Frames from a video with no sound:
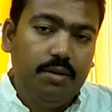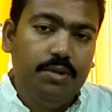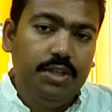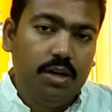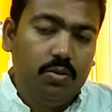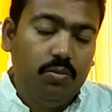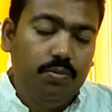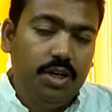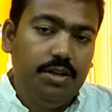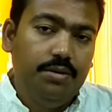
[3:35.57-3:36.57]
বাড়বে যারা
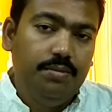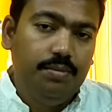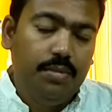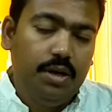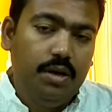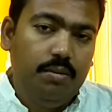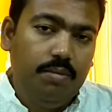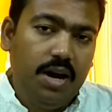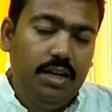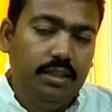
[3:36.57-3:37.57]
কোম্পানির
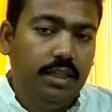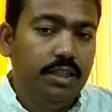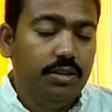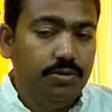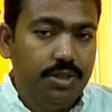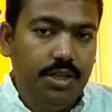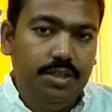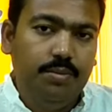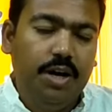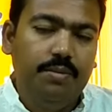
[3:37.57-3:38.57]
মালিক তাদের কিন্তু
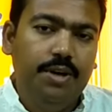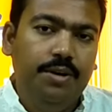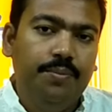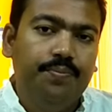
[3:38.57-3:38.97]
সেলস বাড়বে